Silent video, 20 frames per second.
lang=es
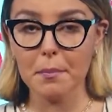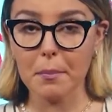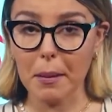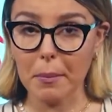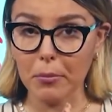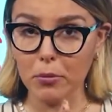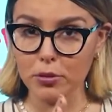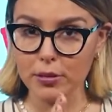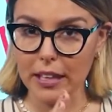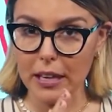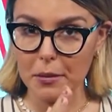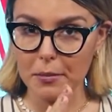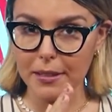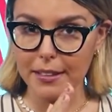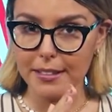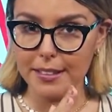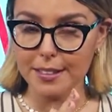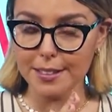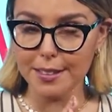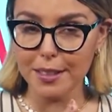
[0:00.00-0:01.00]
vamos del
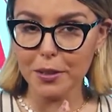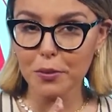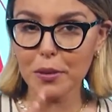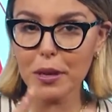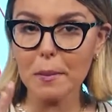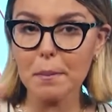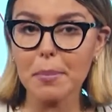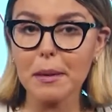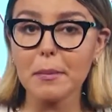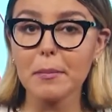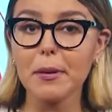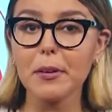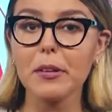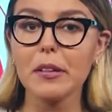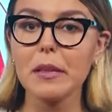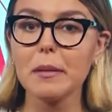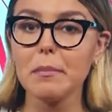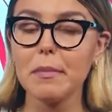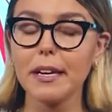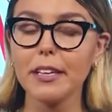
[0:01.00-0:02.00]
25 al
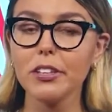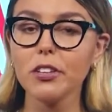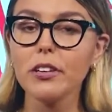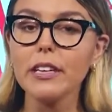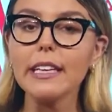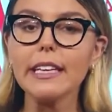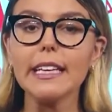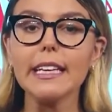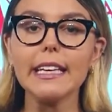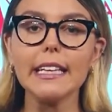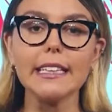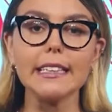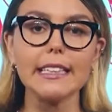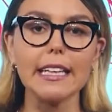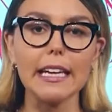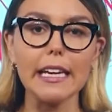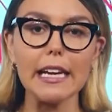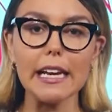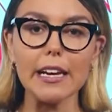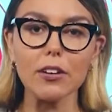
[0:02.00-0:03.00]
1 de mayo y
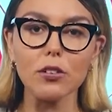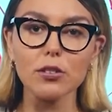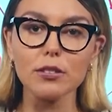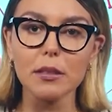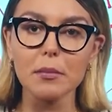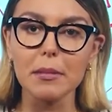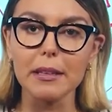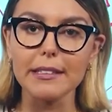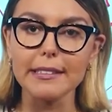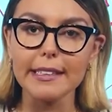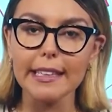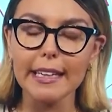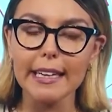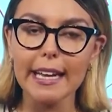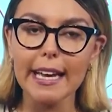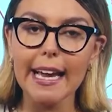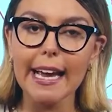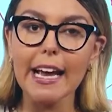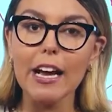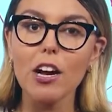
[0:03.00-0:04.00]
Quintana Roo se
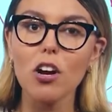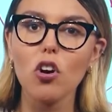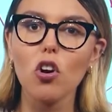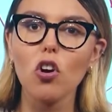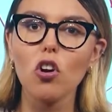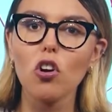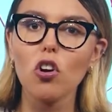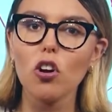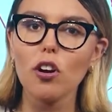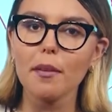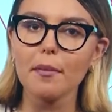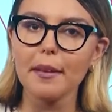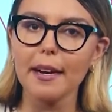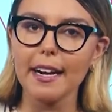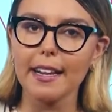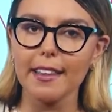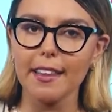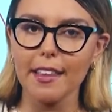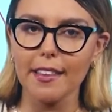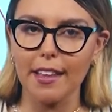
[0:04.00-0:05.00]
mantiene en color
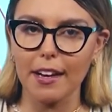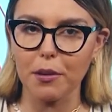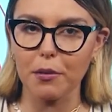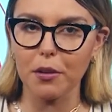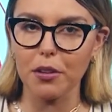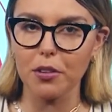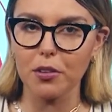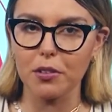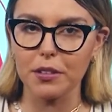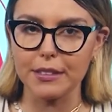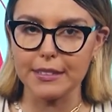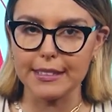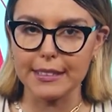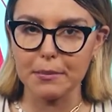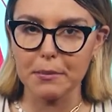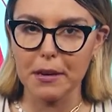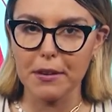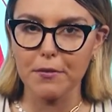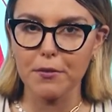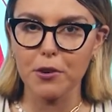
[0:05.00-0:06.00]
verde de acuerdo con el
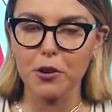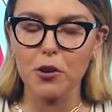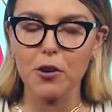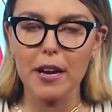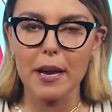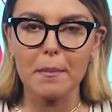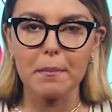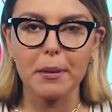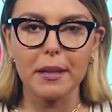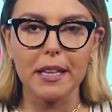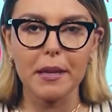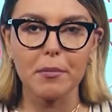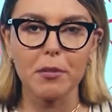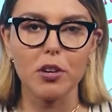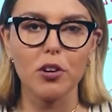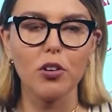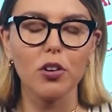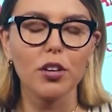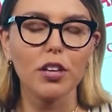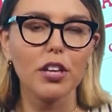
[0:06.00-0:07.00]
semáforo
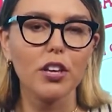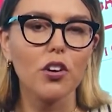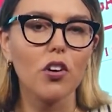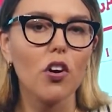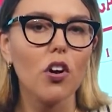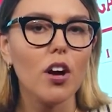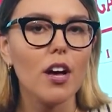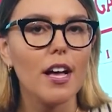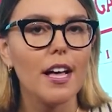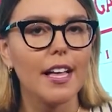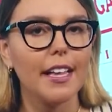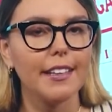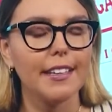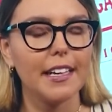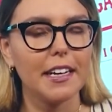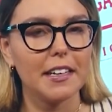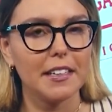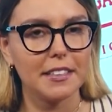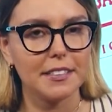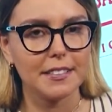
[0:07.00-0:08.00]
epidemiológico
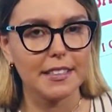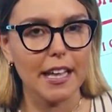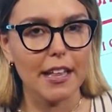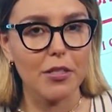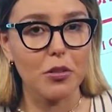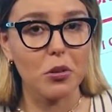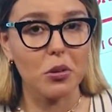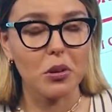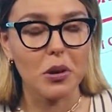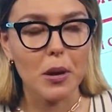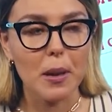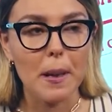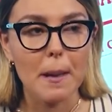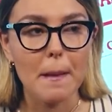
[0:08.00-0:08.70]
del estado.